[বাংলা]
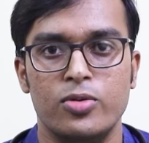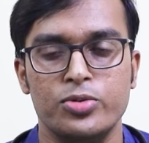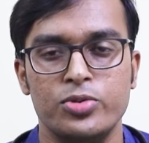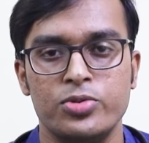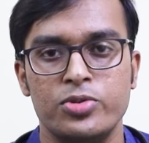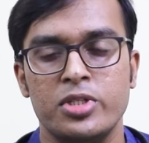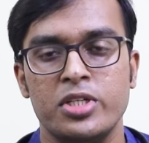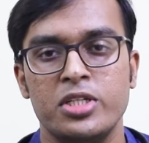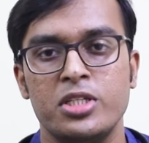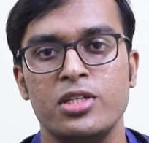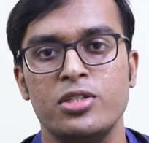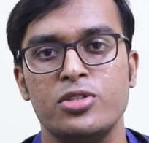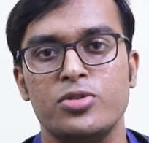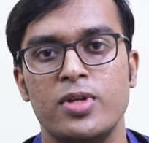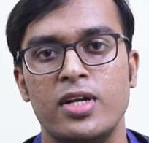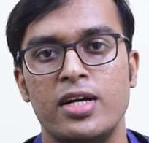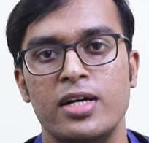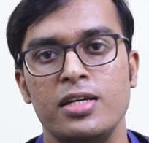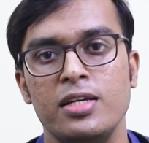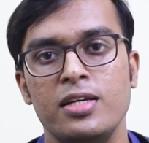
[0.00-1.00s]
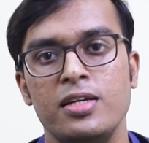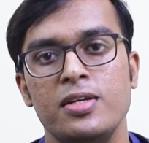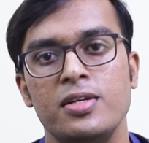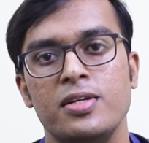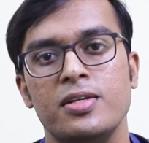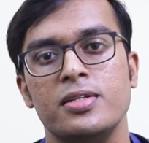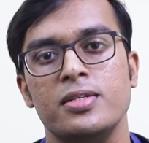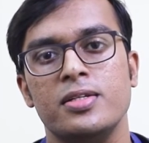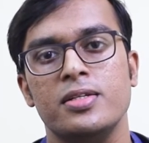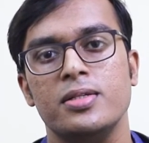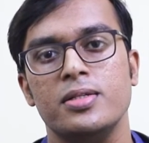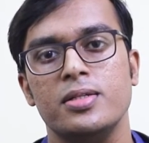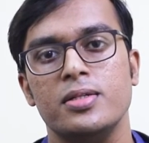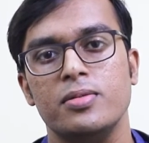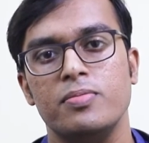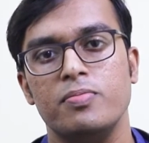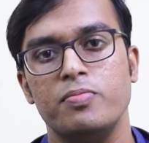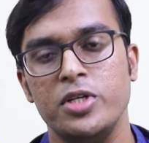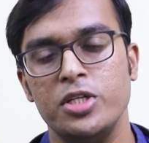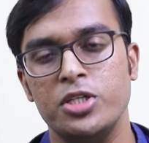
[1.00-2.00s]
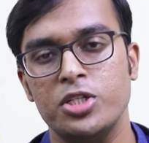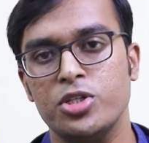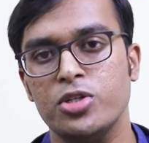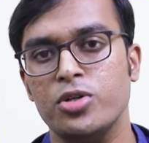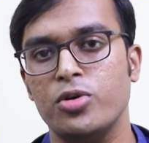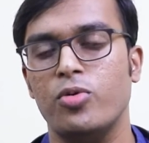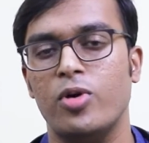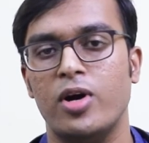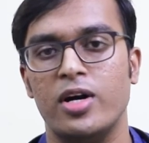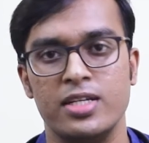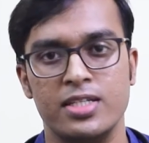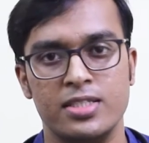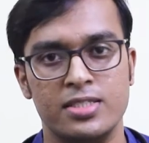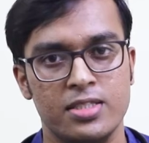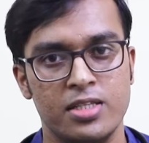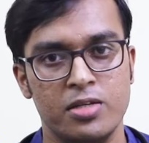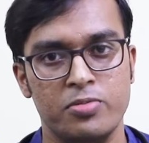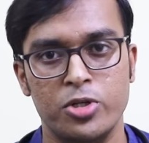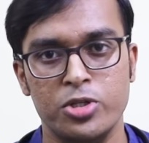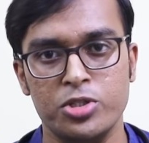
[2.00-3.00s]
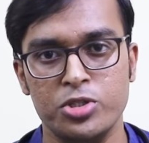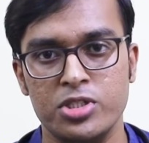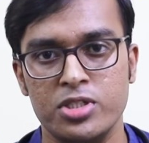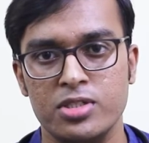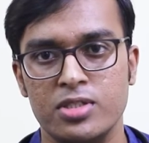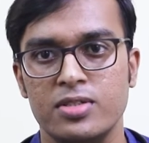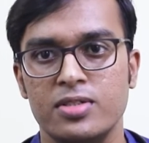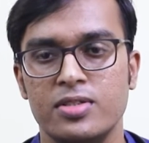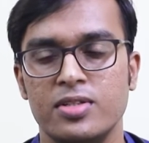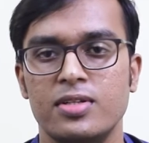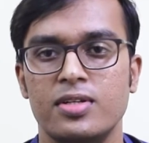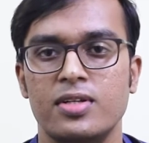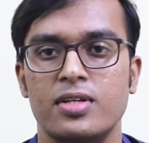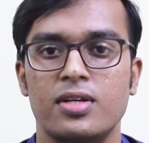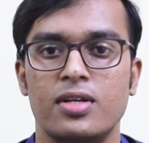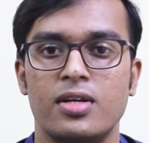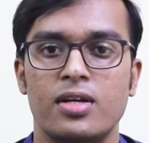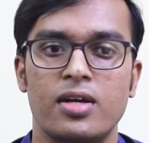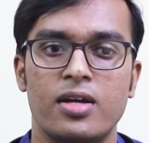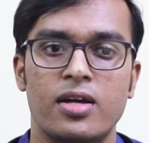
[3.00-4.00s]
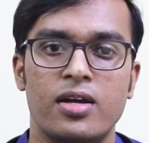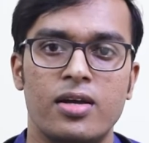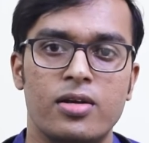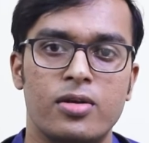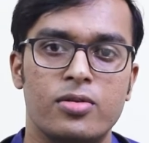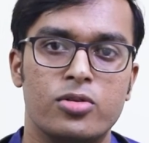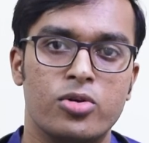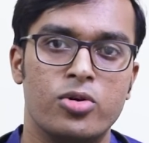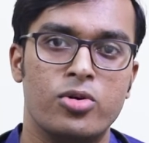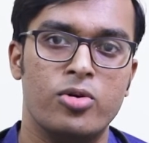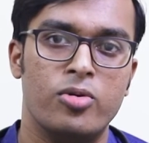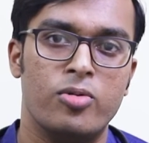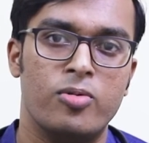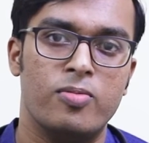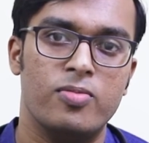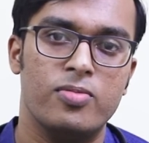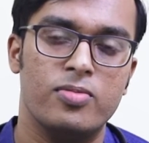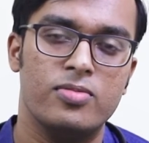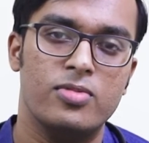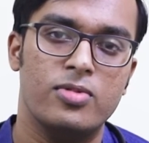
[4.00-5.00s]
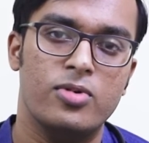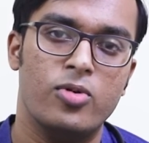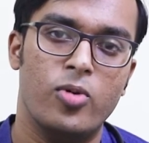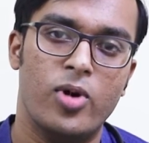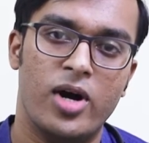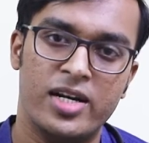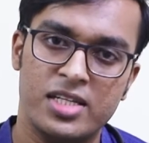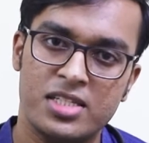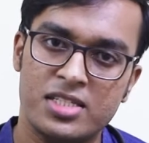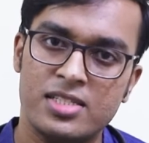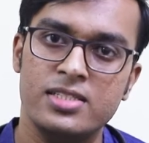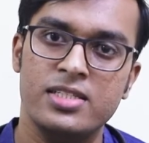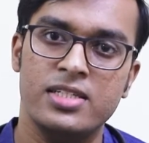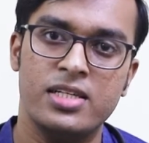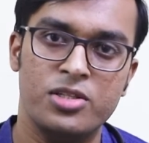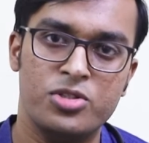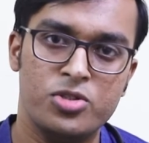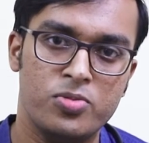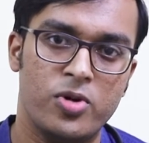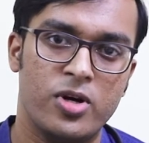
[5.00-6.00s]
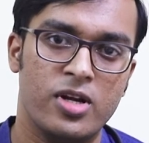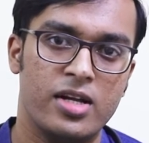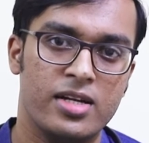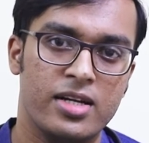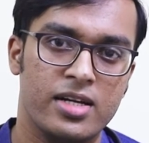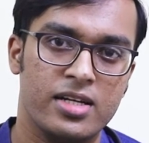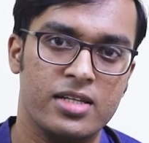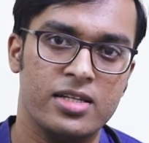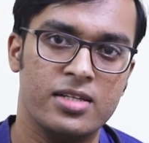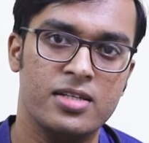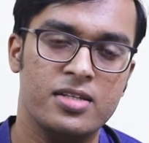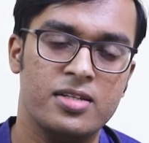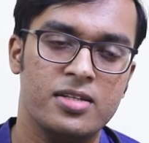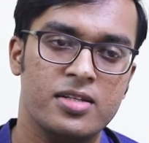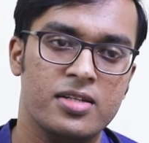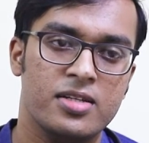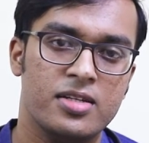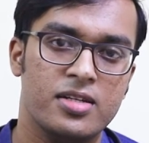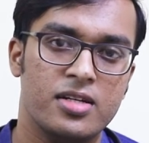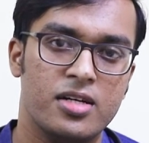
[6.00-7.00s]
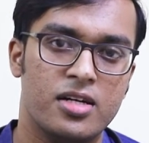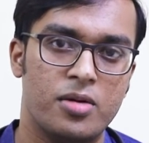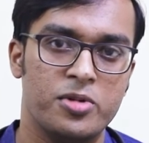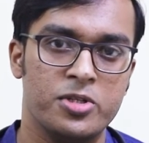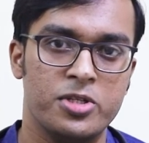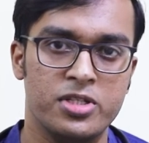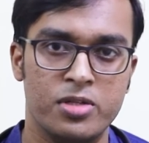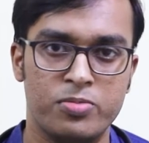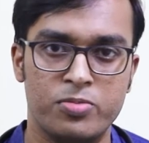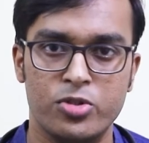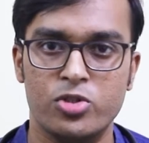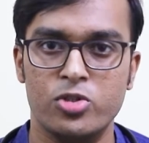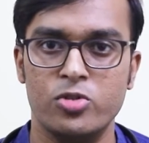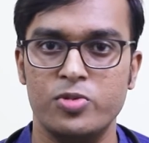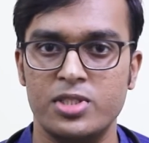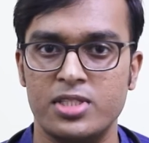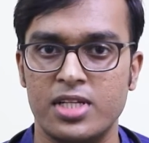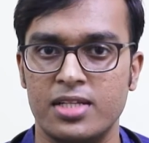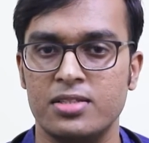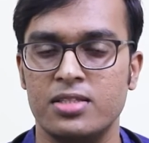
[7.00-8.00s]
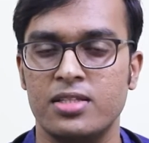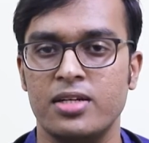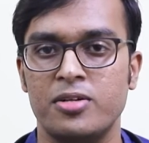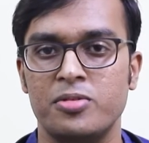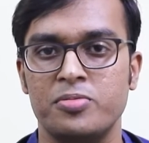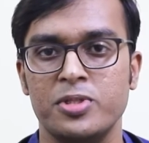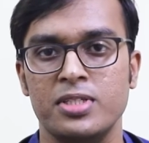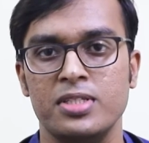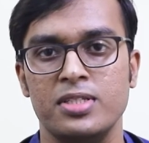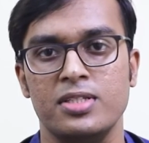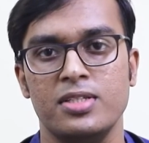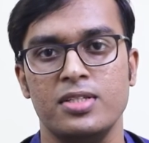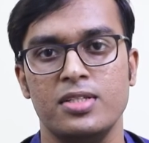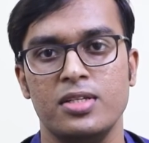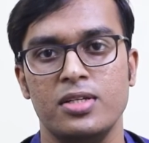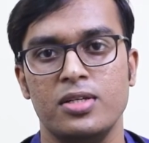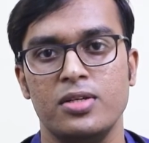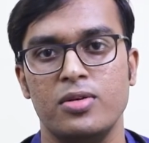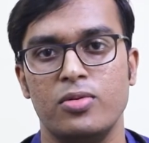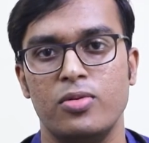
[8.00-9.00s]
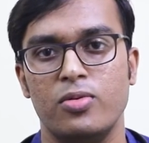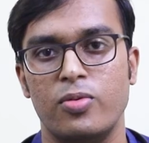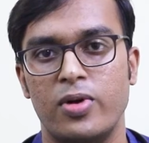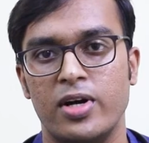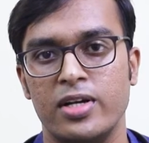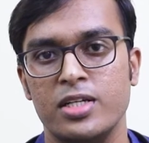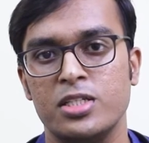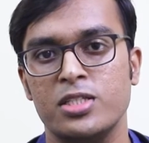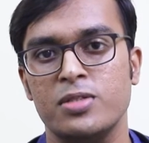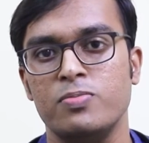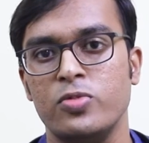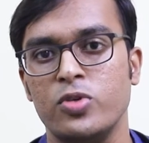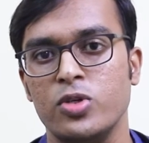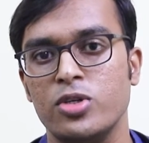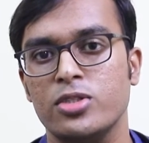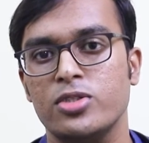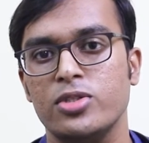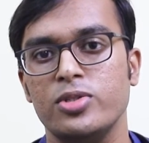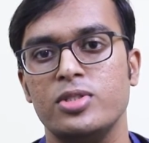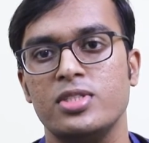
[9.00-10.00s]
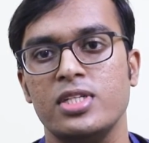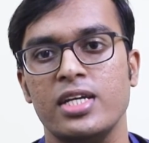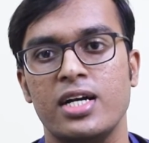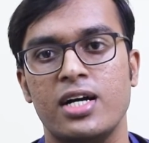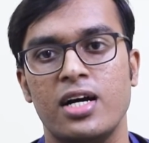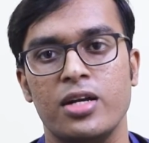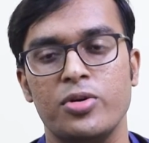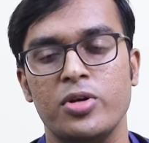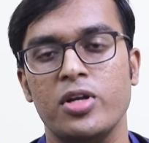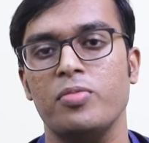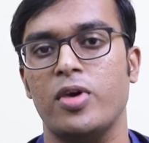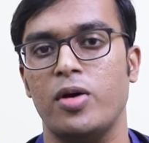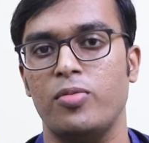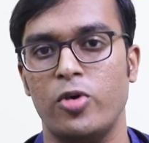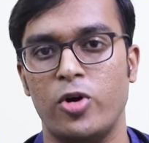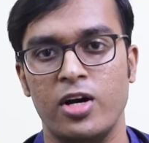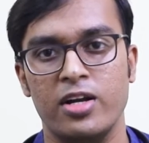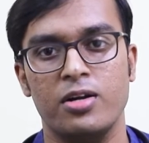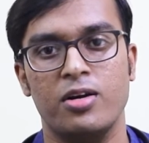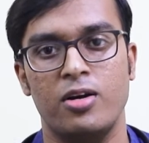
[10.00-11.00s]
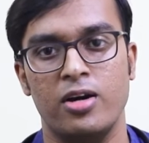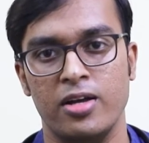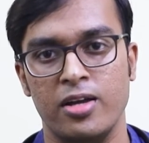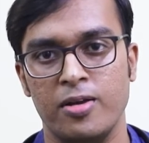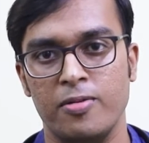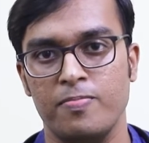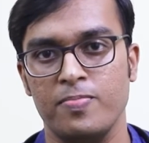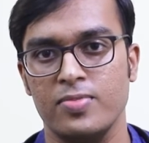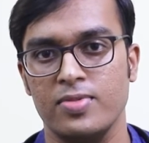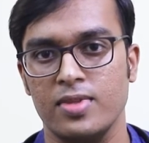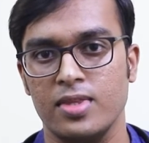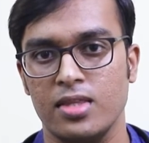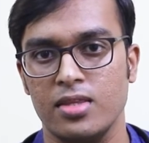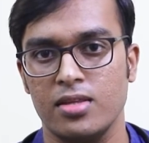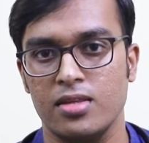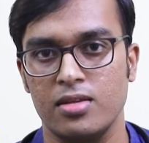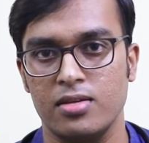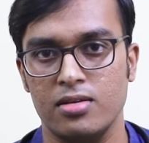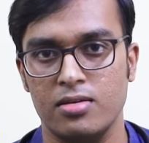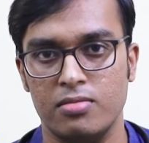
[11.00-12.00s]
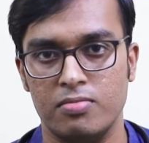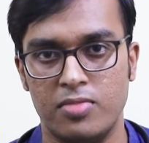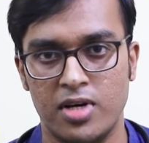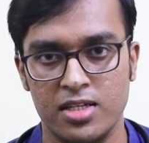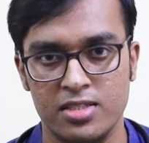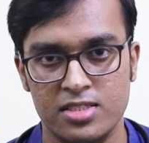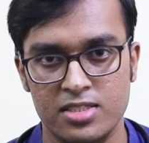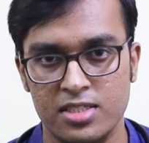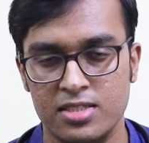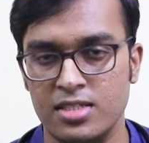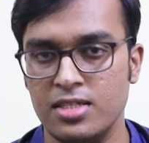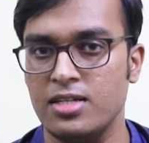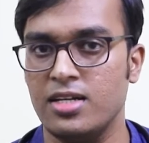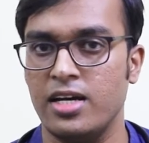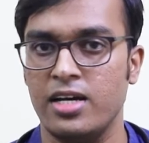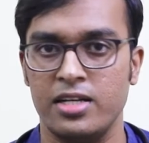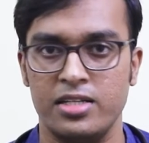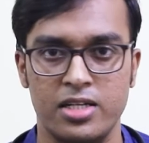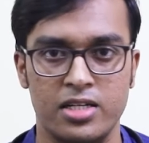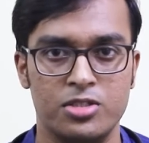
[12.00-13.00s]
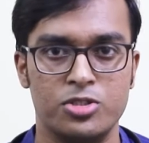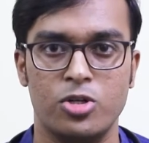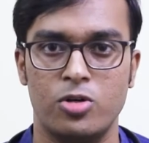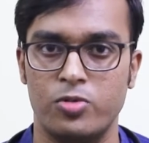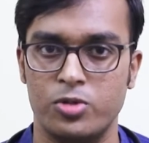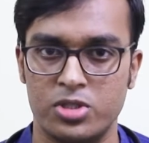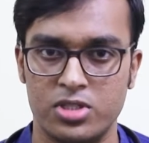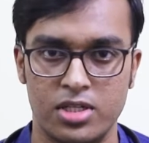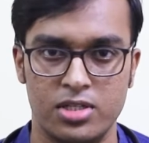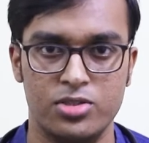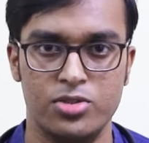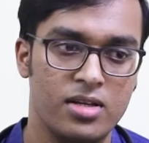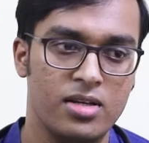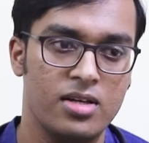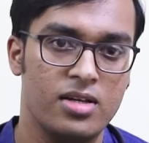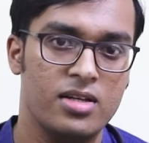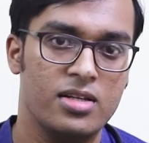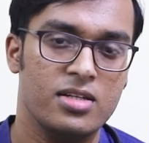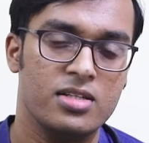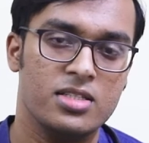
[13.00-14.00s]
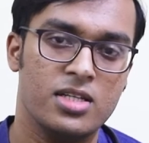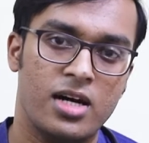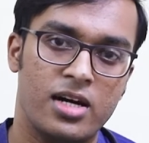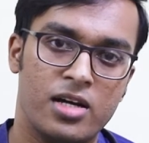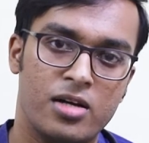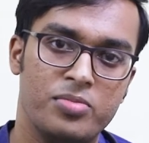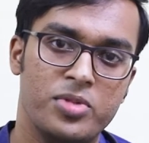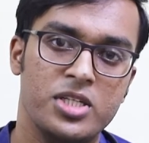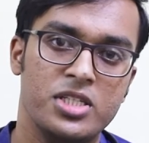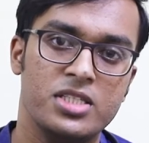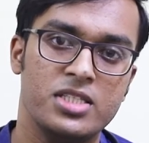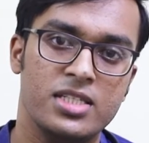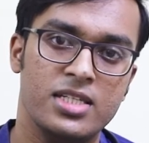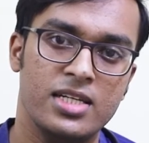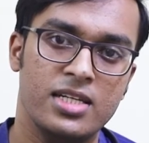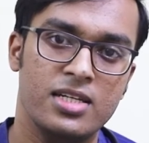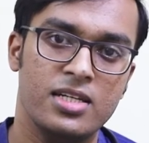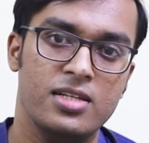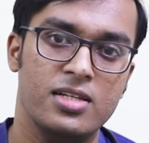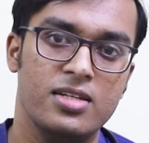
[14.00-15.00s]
উনত্রিশে জুলাই বিশ্ব ওয়ারেস দিবস তো ওয়ারেস নিয়ে কিছু বলার আগে আমাদেরকে প্রথমে জানতে হবে ওয়ারেস মূলত যে কারণে ব্যবহার হয় বাচ্চাদের ডায়রিয়ার সমস্যার জন্য সারা বিশ্বে